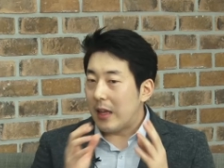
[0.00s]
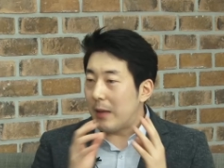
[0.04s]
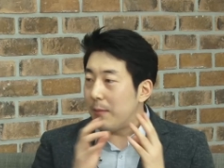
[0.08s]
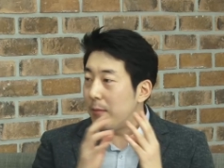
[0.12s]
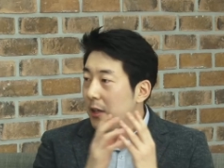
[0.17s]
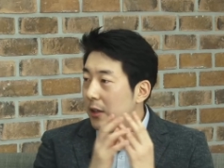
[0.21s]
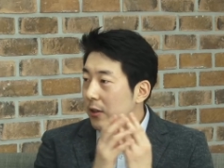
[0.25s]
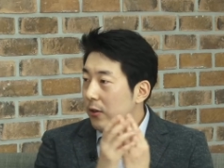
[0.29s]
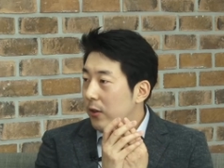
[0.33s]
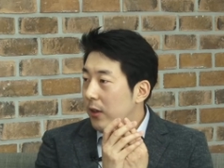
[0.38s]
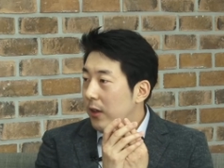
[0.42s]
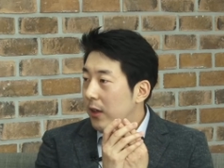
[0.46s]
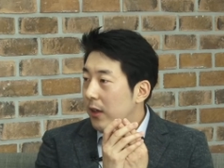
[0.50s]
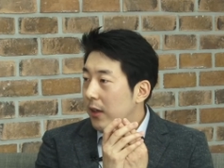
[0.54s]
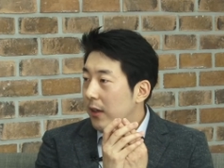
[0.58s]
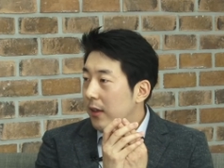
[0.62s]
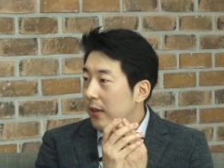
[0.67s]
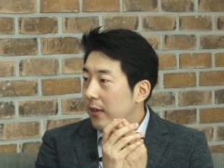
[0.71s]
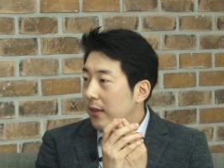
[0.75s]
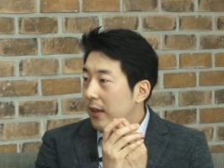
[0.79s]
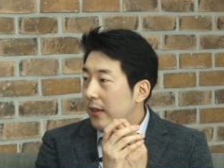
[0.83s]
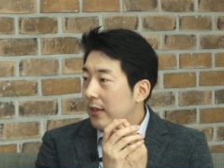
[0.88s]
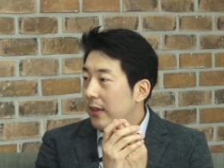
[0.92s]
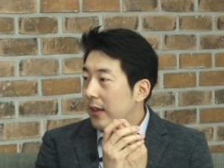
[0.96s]
이미지
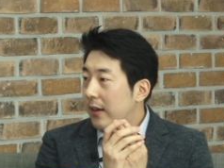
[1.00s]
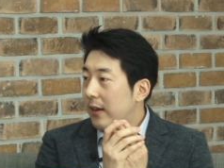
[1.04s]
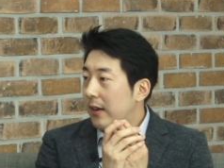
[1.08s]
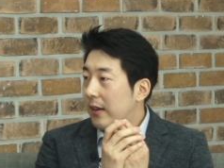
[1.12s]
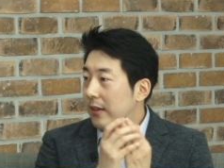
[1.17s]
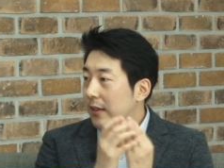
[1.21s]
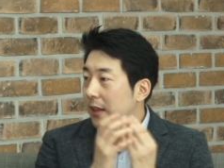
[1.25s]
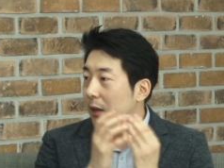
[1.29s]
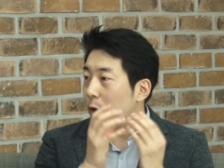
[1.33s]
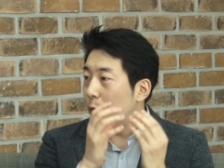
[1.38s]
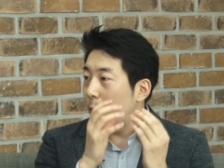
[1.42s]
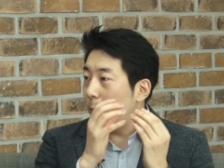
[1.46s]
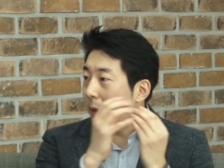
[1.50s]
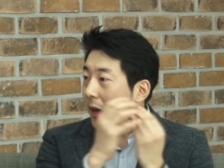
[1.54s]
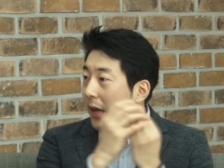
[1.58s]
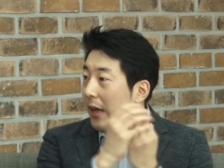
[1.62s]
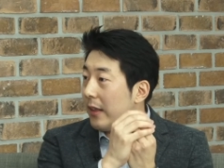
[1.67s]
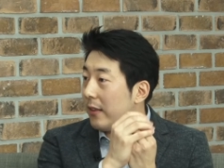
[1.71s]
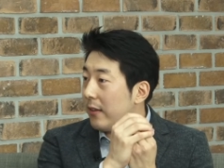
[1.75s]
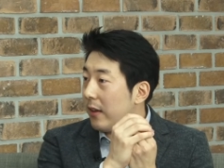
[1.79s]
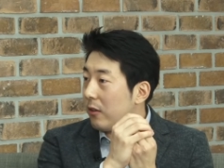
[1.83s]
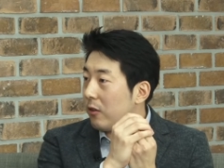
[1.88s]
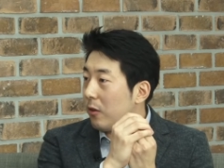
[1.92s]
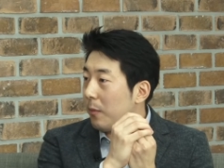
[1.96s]
상태를 그대로
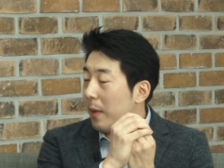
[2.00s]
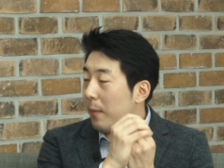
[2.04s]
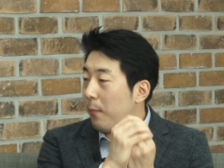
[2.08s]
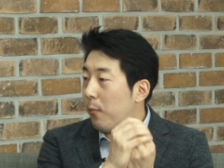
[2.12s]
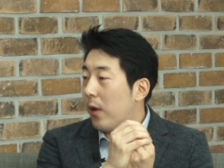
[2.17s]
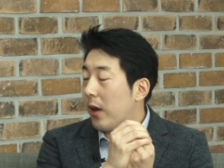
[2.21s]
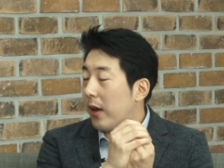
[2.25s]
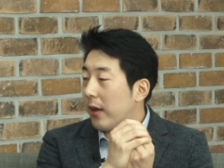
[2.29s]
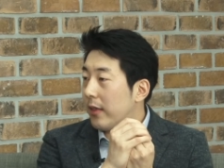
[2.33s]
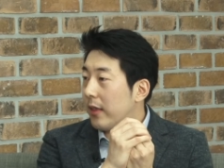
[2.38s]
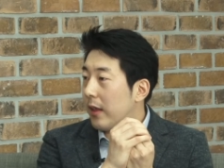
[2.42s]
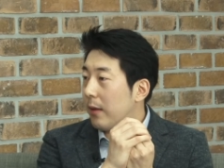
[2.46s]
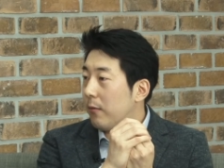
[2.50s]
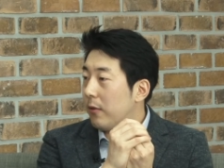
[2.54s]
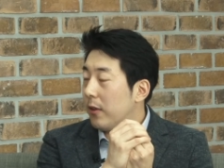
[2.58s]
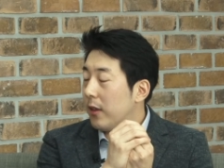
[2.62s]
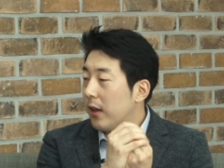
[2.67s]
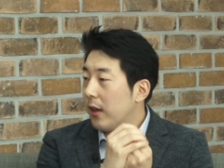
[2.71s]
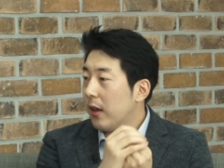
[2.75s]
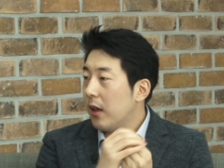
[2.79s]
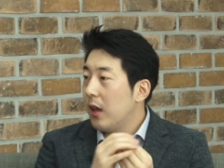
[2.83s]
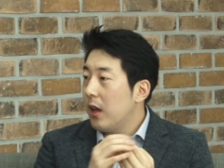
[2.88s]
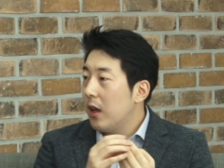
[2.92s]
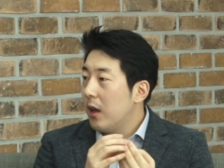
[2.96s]
패키지에서 배포하기 때문에
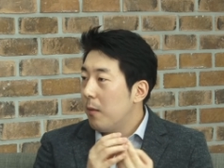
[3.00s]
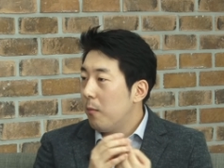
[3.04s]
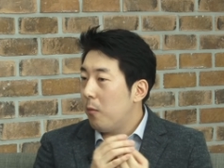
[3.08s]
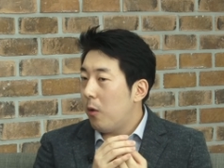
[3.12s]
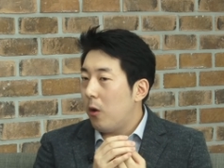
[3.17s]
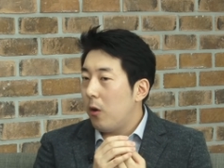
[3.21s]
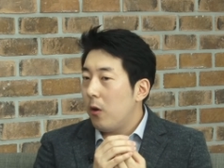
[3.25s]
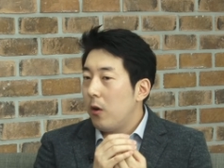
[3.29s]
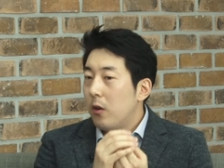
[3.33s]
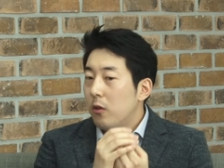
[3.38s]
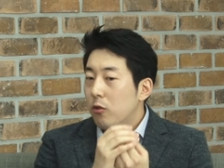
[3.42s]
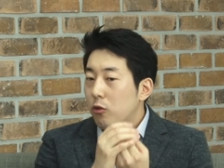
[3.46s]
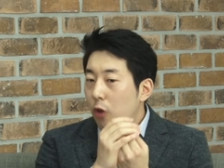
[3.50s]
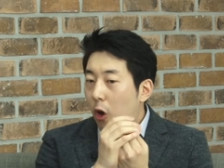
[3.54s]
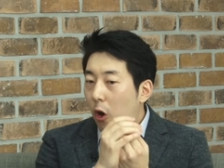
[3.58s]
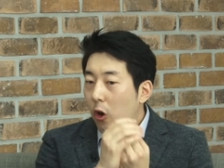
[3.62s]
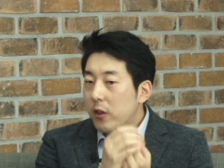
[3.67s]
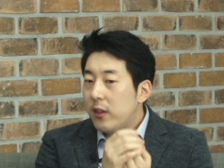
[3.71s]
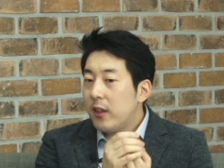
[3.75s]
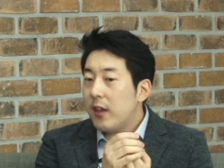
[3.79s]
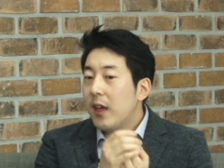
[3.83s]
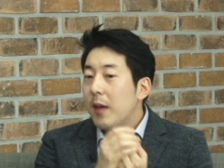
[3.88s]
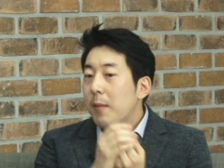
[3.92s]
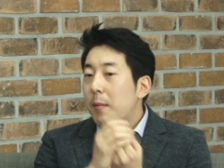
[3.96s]
네. 뭐
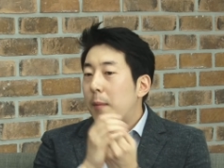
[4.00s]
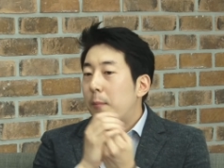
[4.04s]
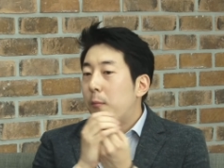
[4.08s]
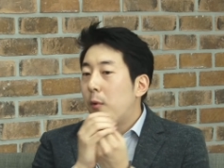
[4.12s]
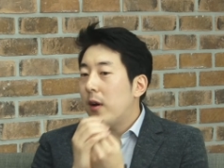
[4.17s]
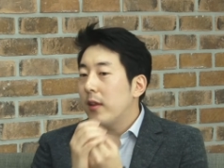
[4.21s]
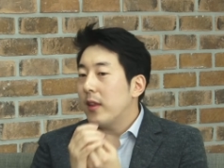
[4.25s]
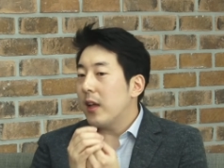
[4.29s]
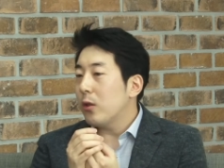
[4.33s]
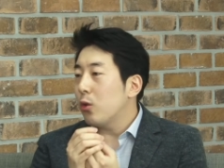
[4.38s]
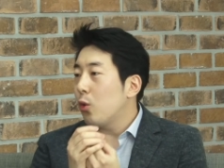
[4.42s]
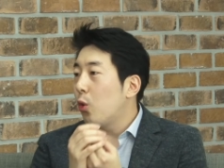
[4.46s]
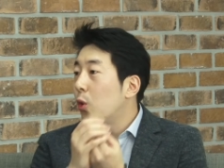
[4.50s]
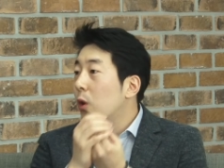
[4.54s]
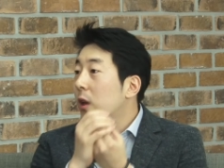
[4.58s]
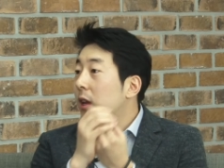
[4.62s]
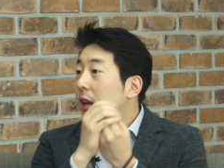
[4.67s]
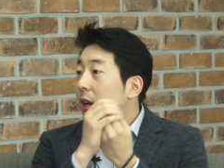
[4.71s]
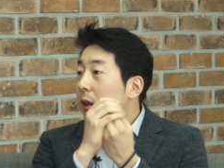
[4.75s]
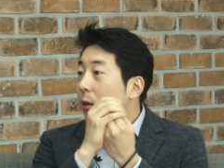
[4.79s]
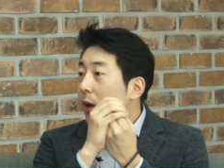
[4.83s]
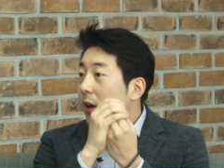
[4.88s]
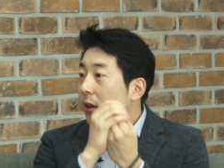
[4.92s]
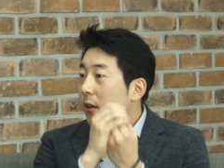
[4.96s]
어디에 배포하나
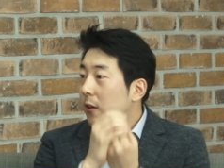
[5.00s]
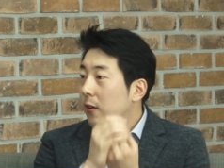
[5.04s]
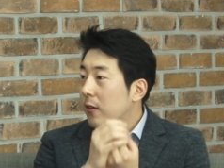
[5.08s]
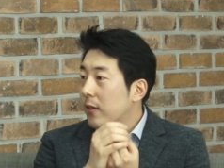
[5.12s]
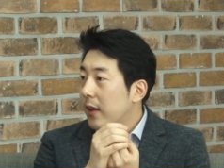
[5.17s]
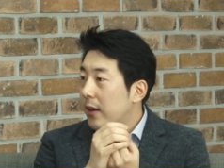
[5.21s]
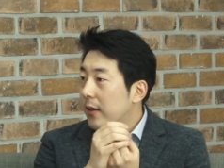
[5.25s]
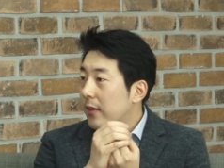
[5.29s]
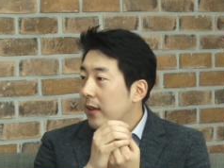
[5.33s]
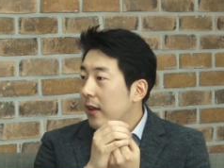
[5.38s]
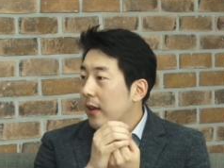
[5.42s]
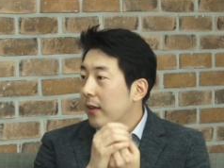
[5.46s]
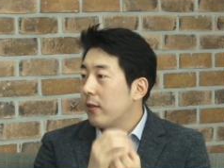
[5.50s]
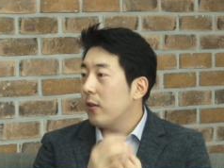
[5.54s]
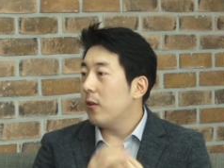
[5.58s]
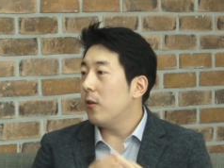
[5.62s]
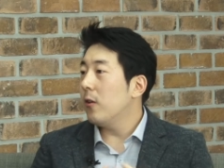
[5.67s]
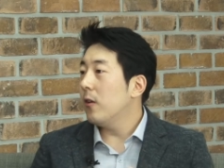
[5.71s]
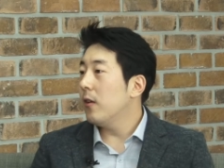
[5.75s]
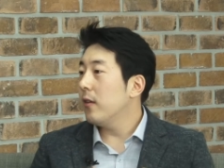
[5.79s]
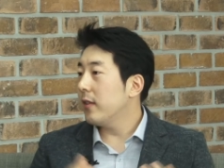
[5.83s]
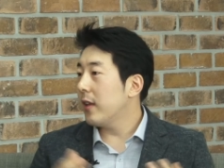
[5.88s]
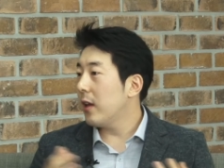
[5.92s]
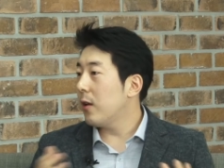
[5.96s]
동일한 환경 상태에서
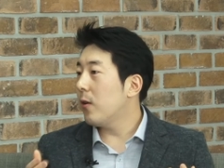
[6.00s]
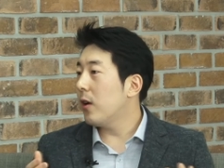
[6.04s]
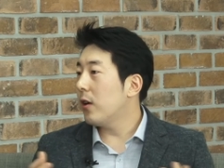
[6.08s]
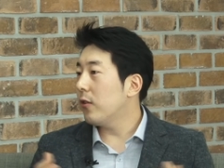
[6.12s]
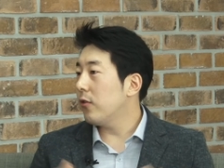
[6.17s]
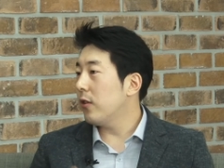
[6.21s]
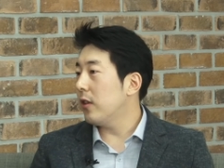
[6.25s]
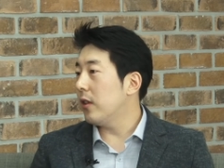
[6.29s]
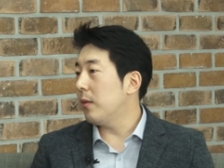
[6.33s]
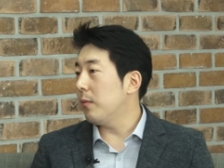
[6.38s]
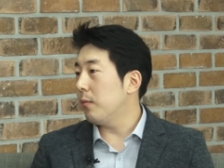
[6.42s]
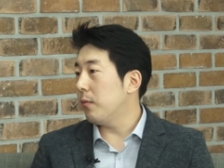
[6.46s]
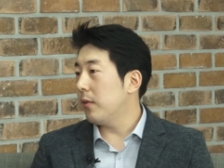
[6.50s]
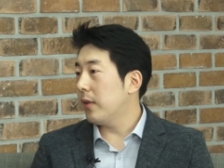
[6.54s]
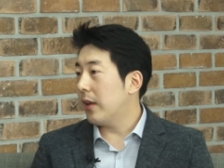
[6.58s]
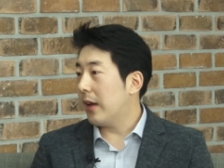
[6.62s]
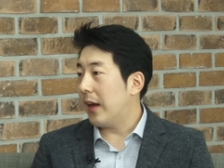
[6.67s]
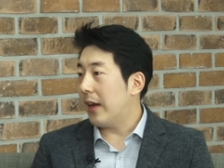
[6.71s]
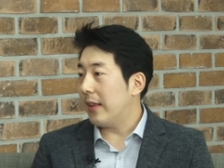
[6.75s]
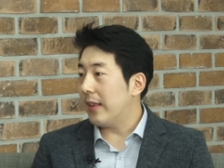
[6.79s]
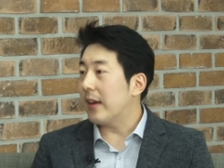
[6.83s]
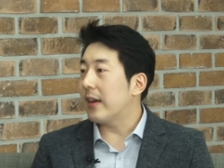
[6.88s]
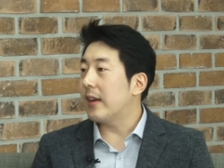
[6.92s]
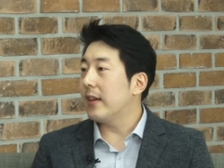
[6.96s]
사용할 수 있는
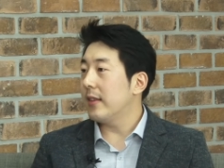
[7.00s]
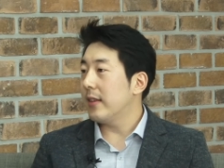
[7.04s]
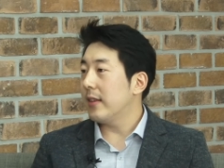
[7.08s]
가장 큰